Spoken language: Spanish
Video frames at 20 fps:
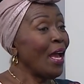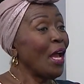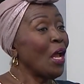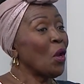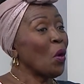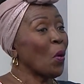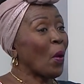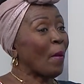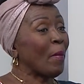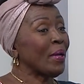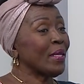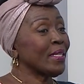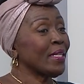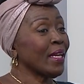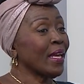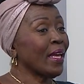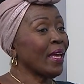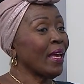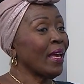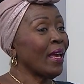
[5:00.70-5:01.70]
Lo que
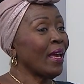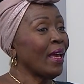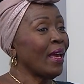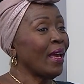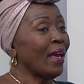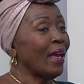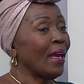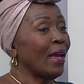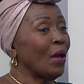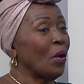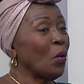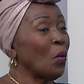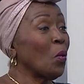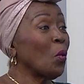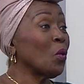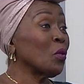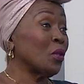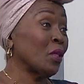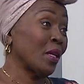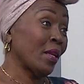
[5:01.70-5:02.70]
pasa que
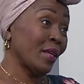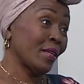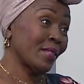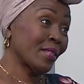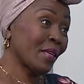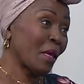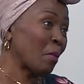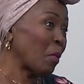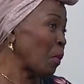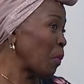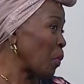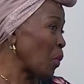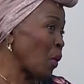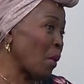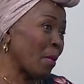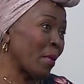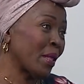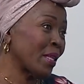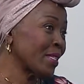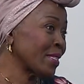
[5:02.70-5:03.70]
hubo tres que por
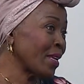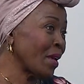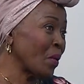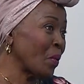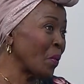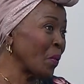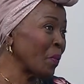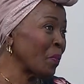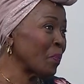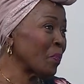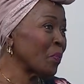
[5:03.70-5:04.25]
problemas de salud